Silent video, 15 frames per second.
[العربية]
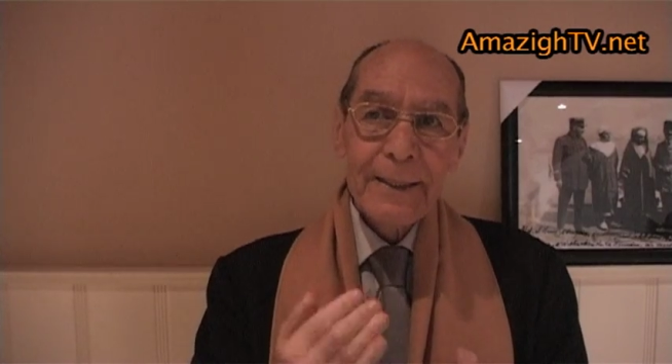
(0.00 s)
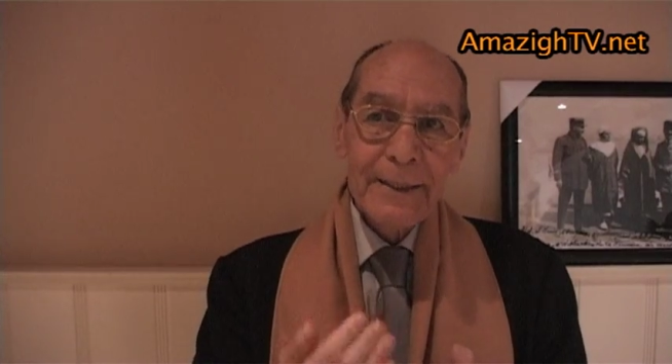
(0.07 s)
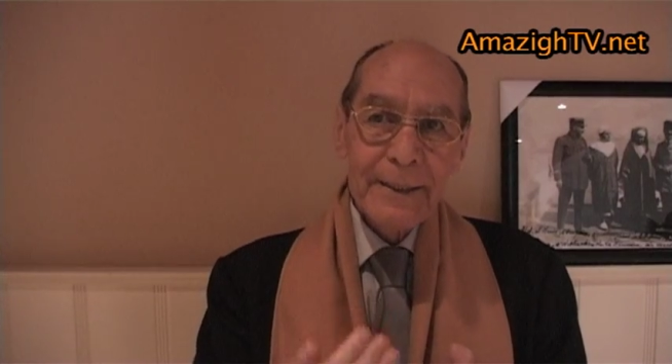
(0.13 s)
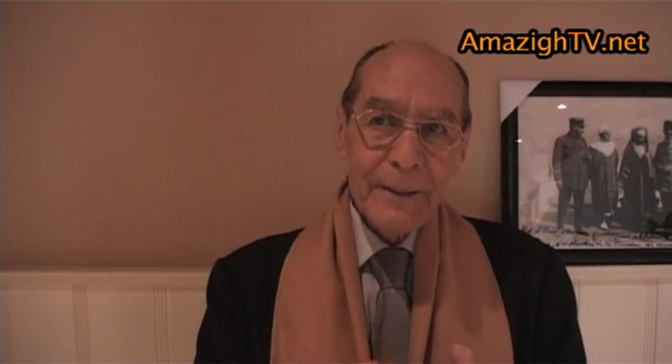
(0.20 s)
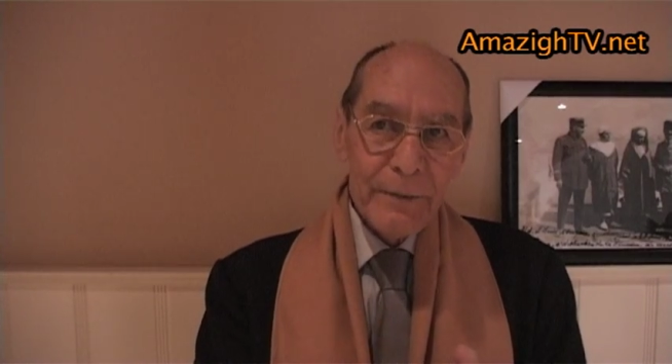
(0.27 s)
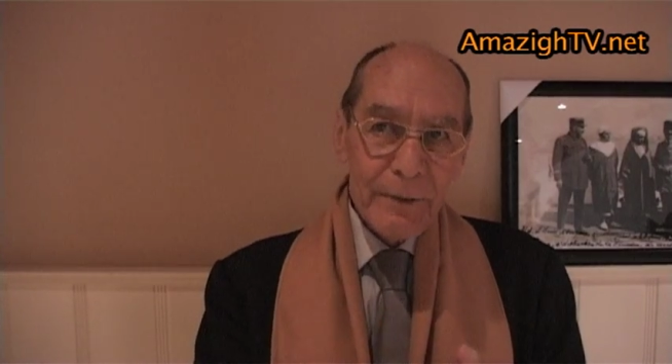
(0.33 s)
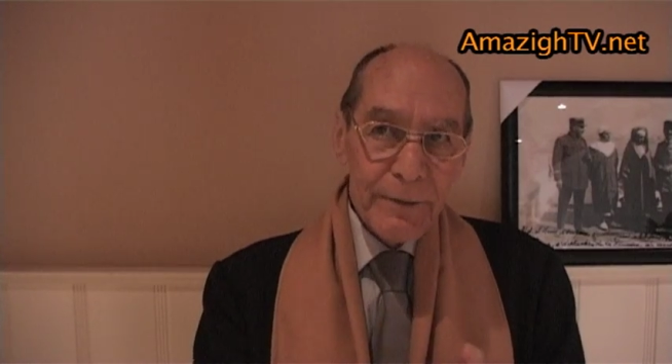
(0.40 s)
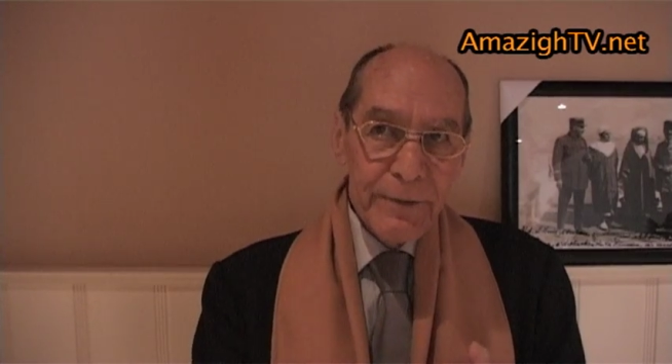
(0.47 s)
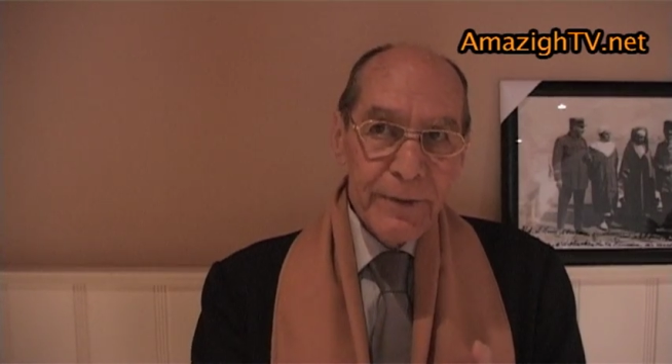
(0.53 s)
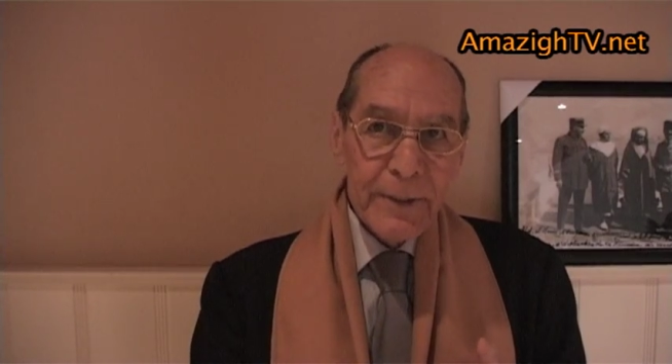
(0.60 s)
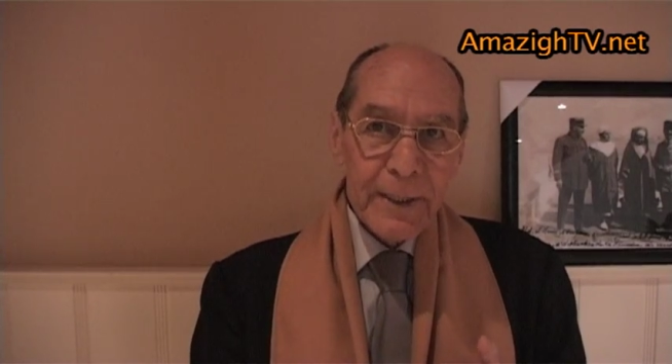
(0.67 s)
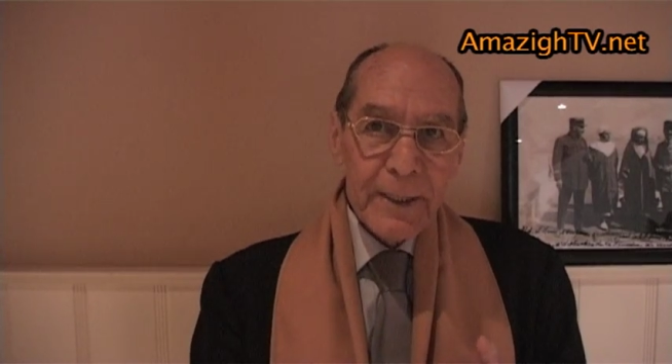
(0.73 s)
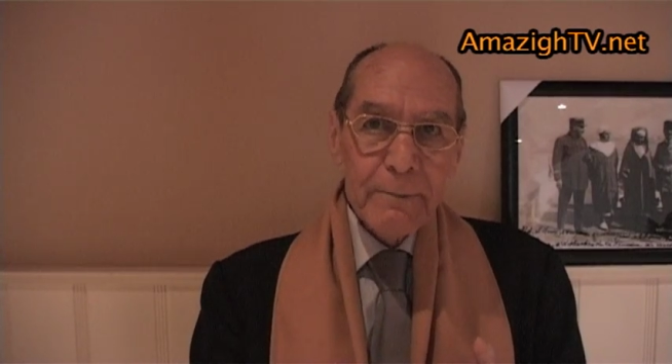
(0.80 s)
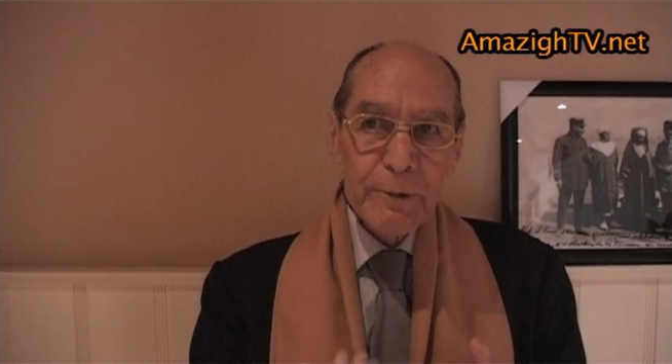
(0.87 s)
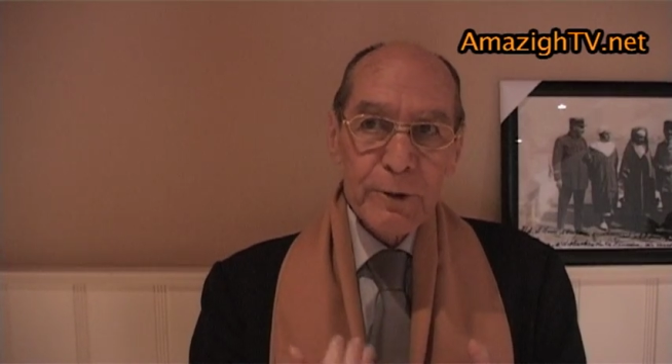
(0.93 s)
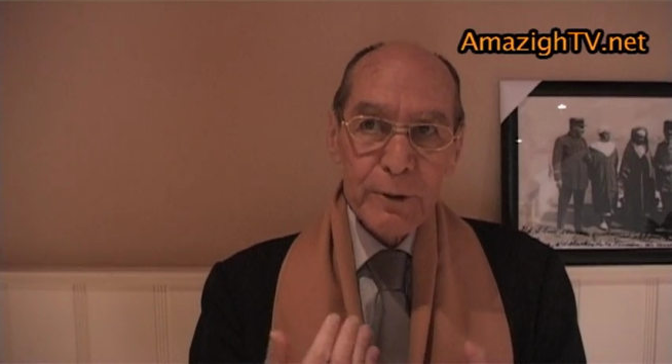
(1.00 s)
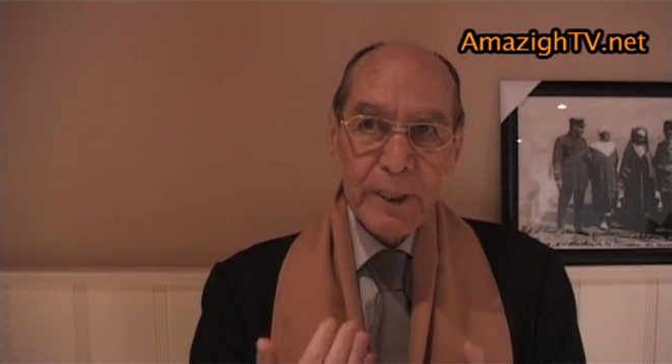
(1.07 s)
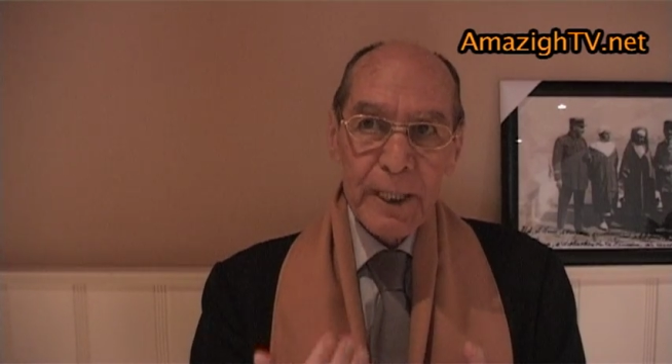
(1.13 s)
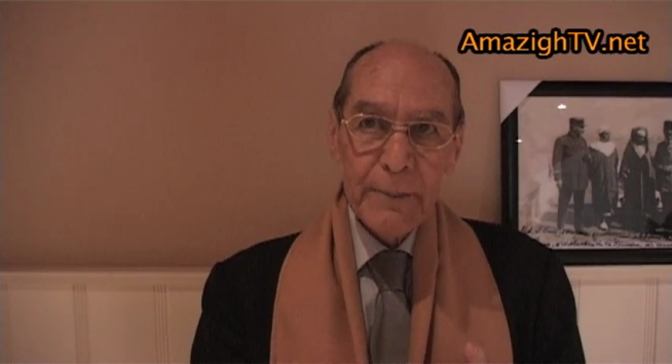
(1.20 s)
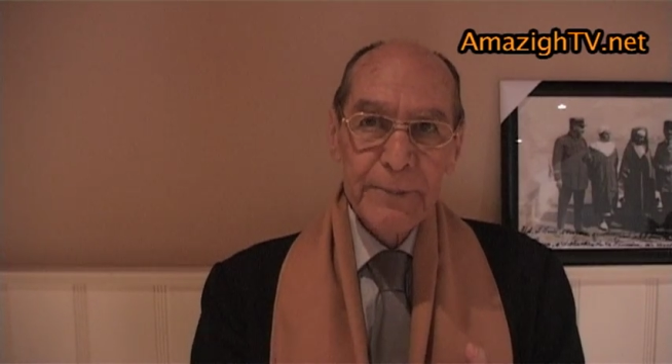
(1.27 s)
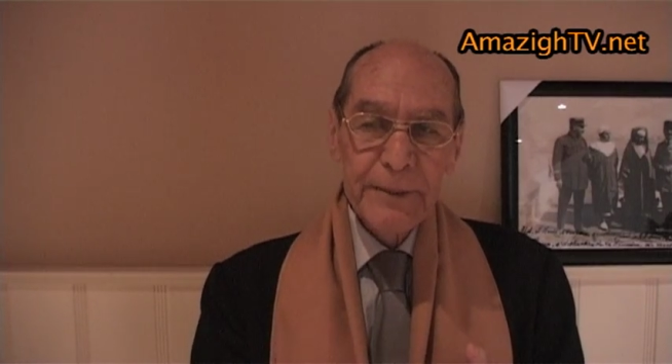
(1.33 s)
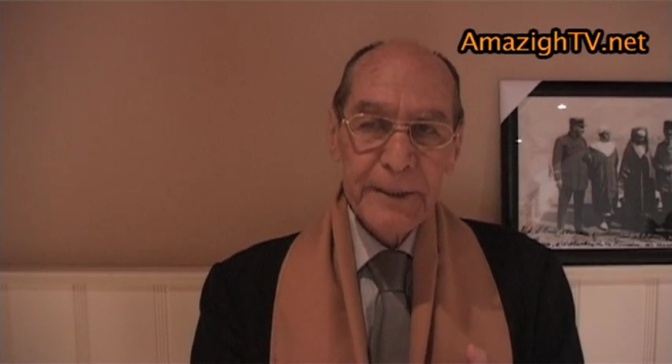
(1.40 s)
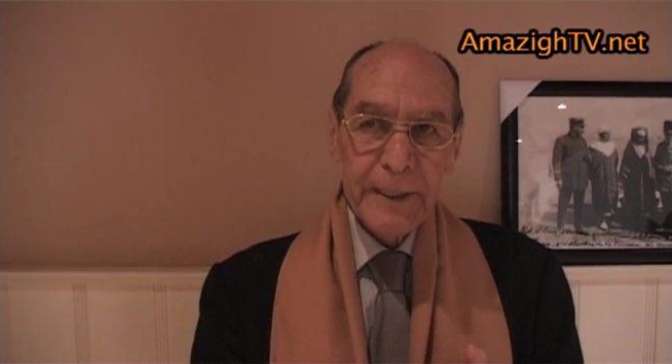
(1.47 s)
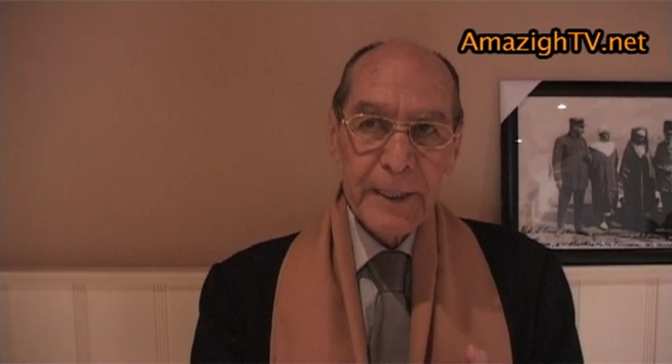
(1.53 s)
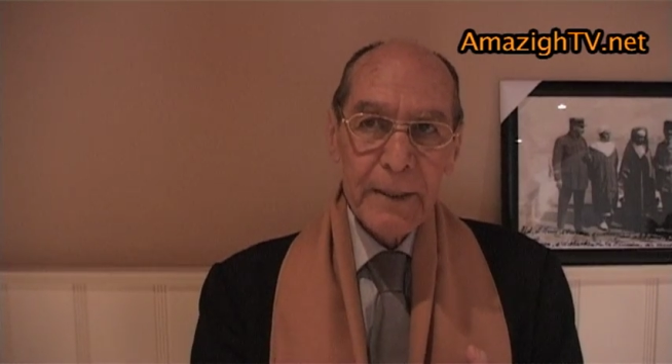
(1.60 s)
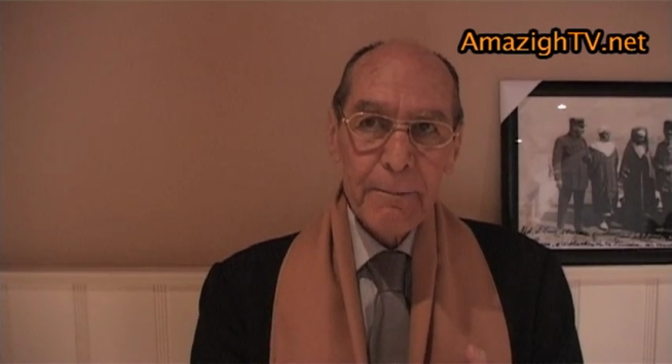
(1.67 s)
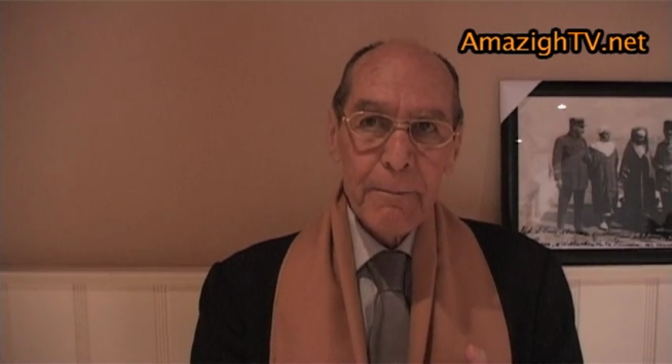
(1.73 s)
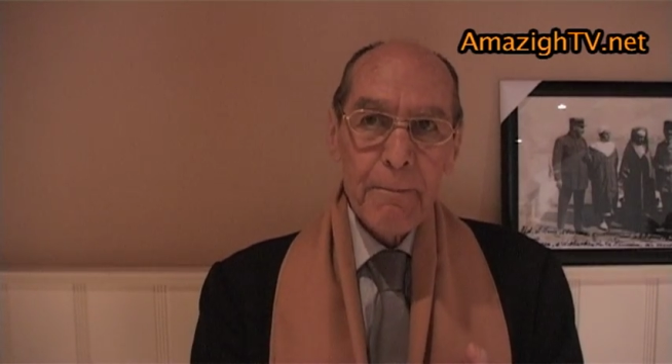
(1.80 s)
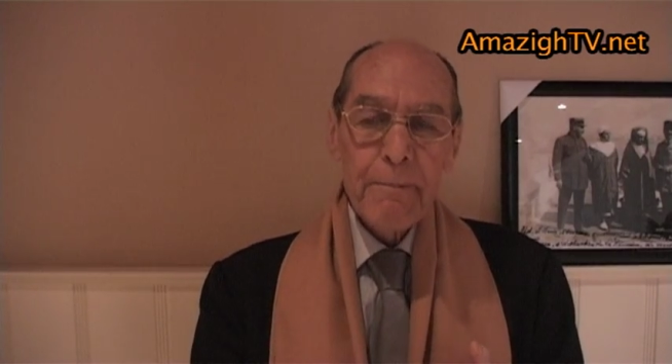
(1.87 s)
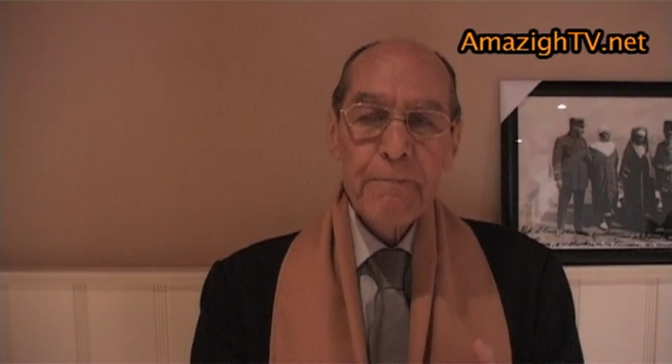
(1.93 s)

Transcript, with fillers: إلى ضد المشروع عبد الكريم